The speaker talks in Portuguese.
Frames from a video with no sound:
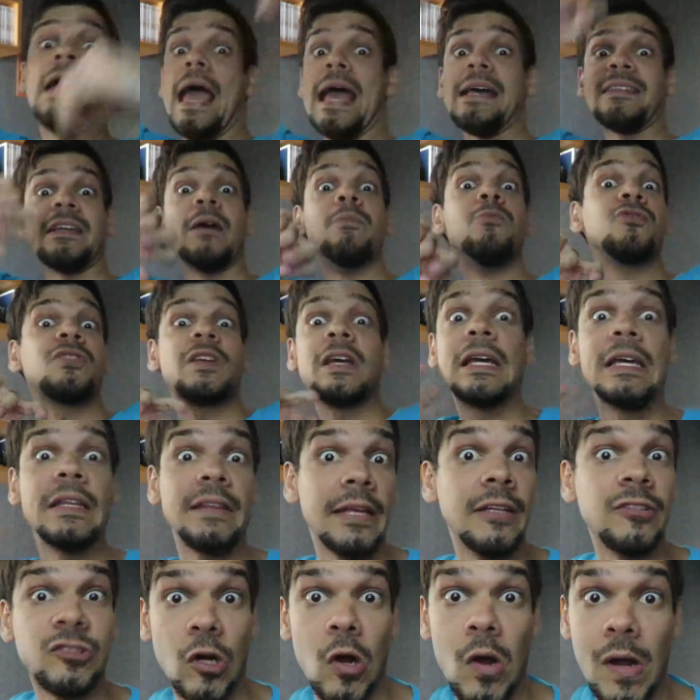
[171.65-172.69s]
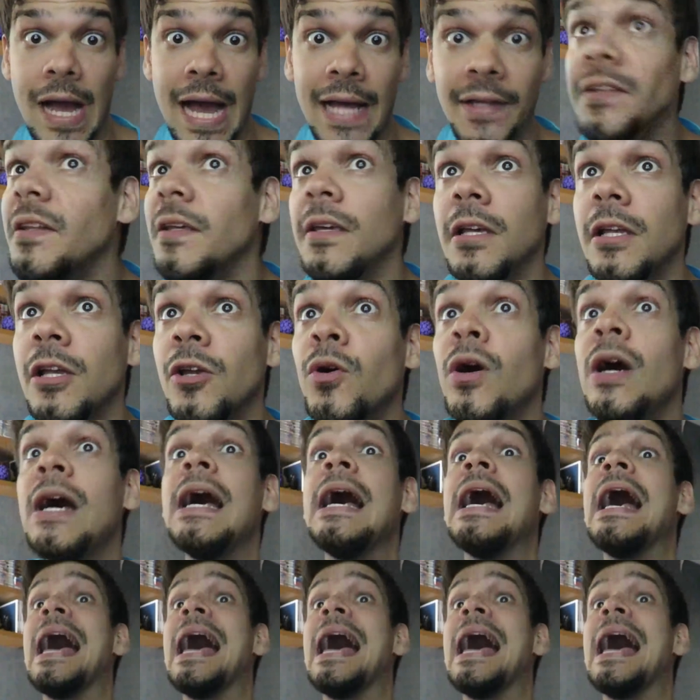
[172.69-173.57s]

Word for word: Essas músicas que tem trocadilho,